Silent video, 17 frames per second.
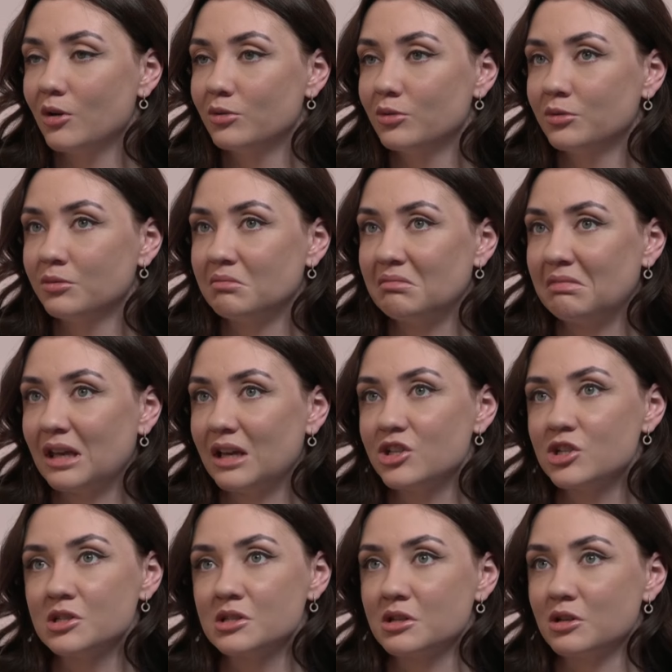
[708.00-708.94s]
ну, я,
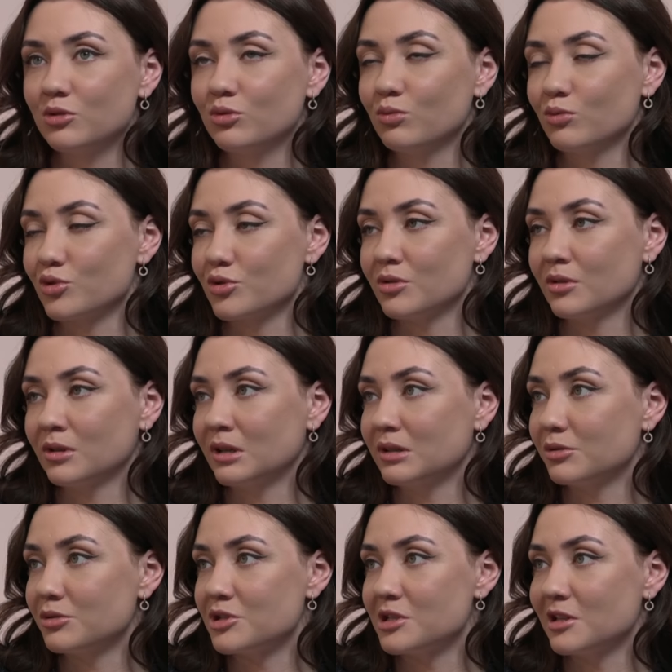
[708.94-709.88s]
честно, не думаю, что она
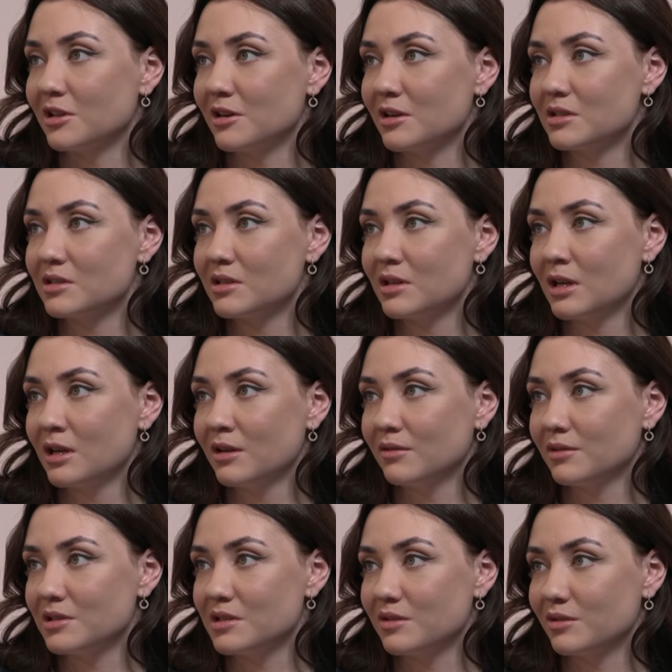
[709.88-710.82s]
как-то очень сильно
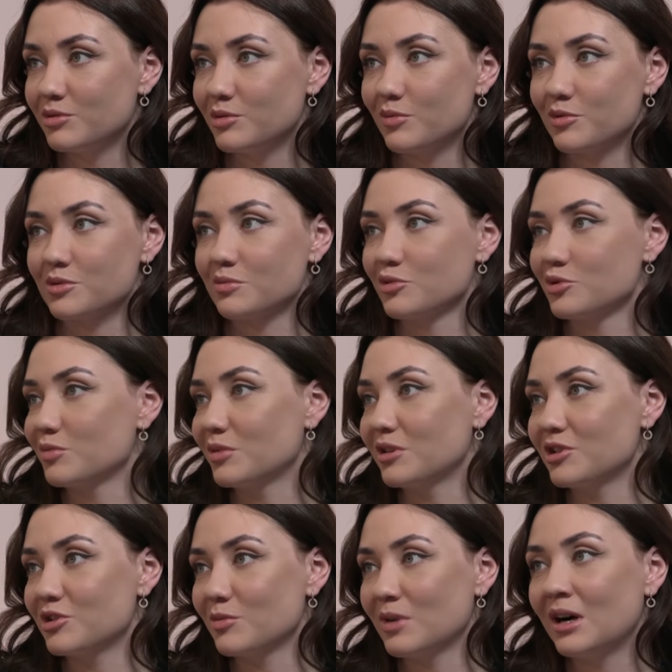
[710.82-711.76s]
расстраивалась, и вообще просто, может
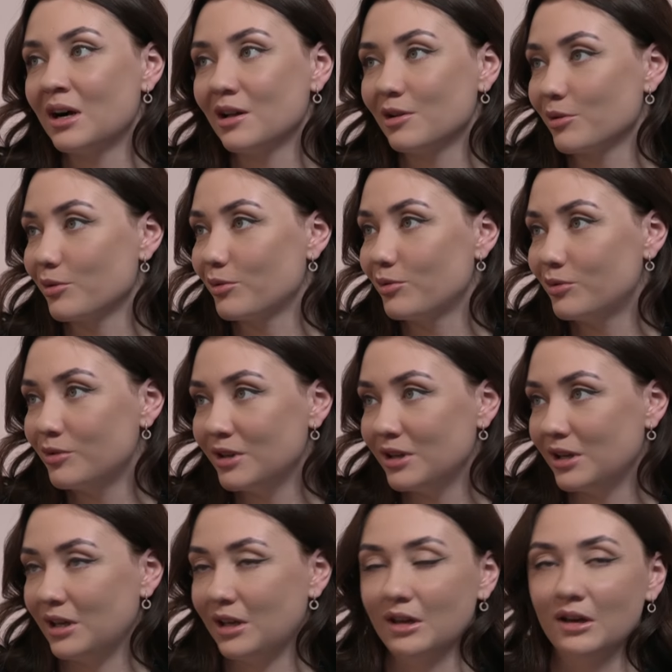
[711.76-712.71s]
быть, даже махала
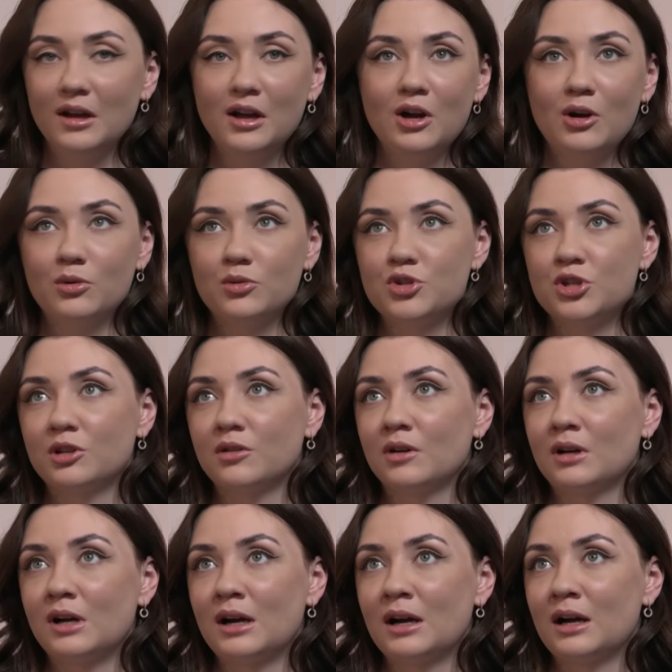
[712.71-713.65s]
рукой, и,
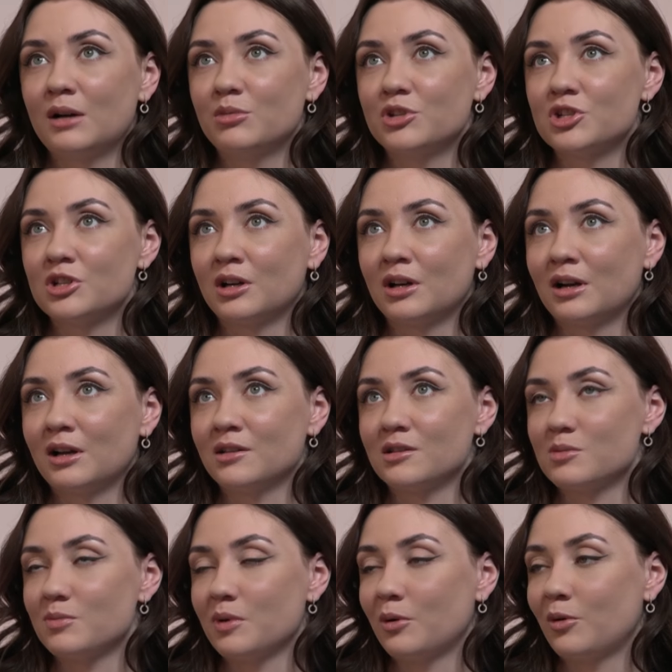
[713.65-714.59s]
учитывая, какая обычно
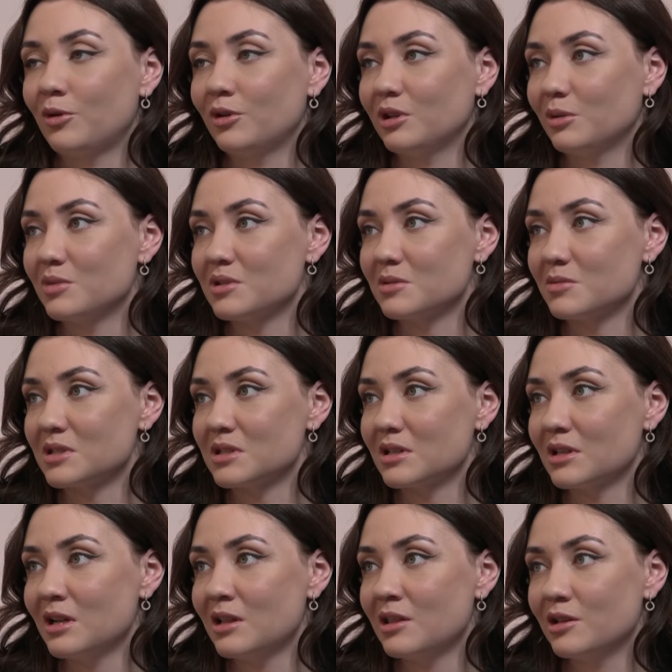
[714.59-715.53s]
Каролина спокойная и
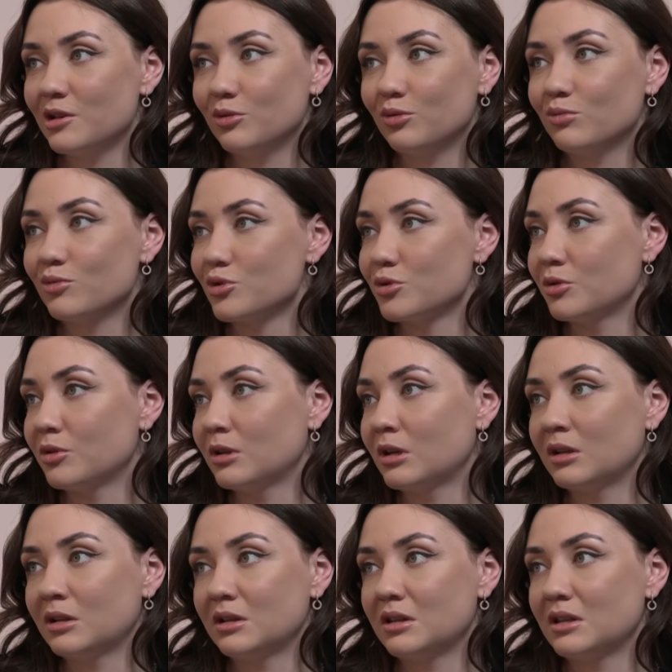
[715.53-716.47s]
безэмоциональная, не думаю, что ее
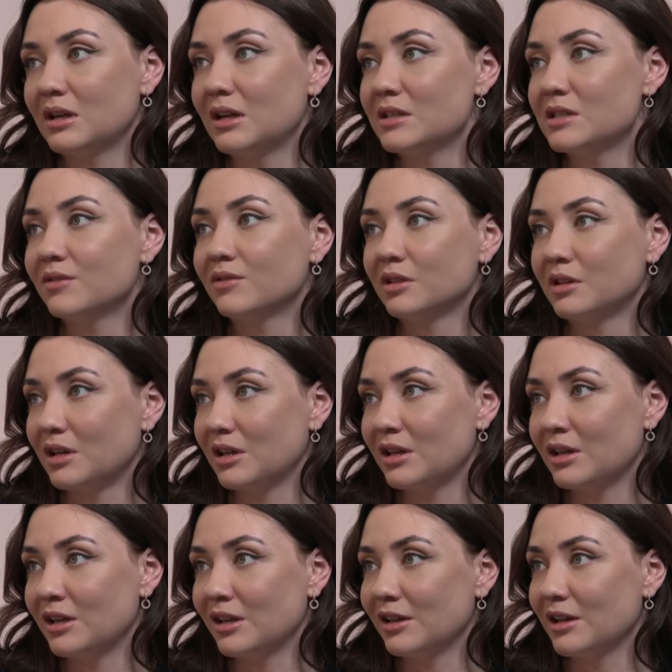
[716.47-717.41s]
как-то это негативно
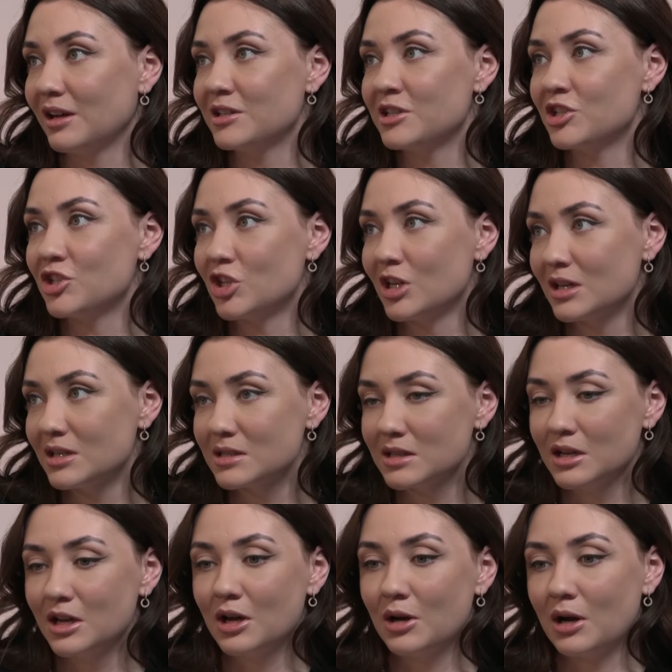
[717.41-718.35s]
триггерило. А
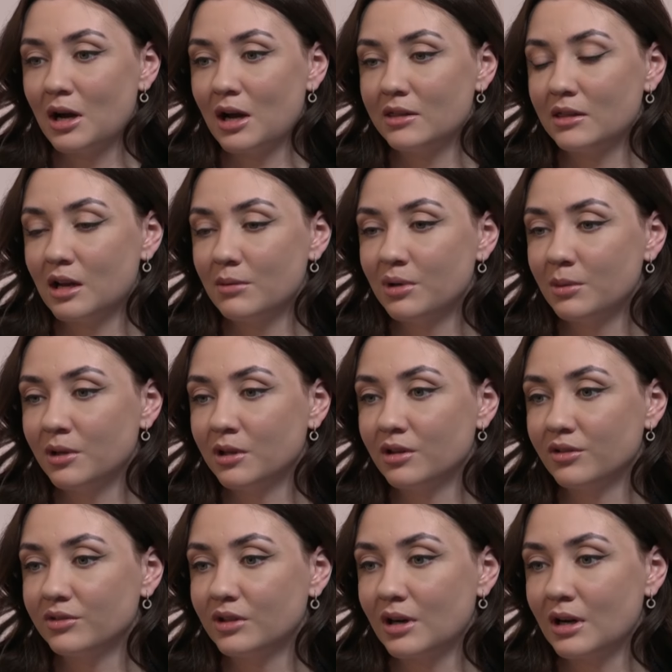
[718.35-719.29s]
сейчас одна
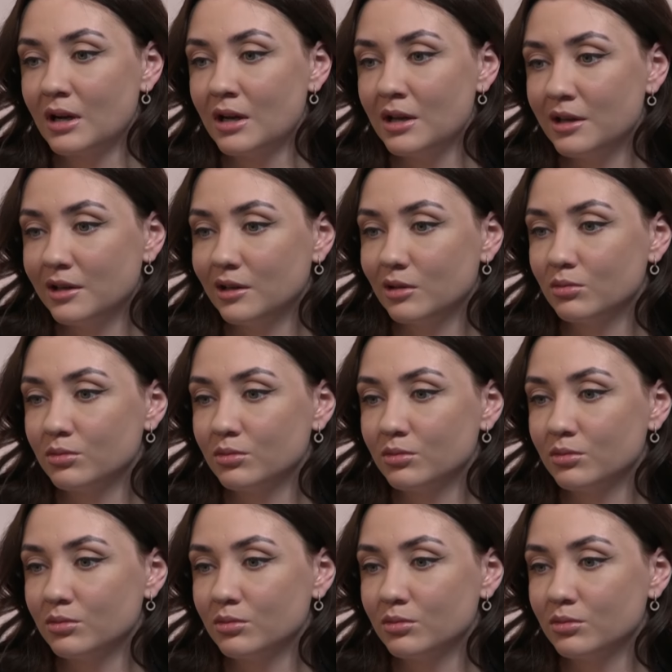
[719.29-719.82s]
победа, вторая, и как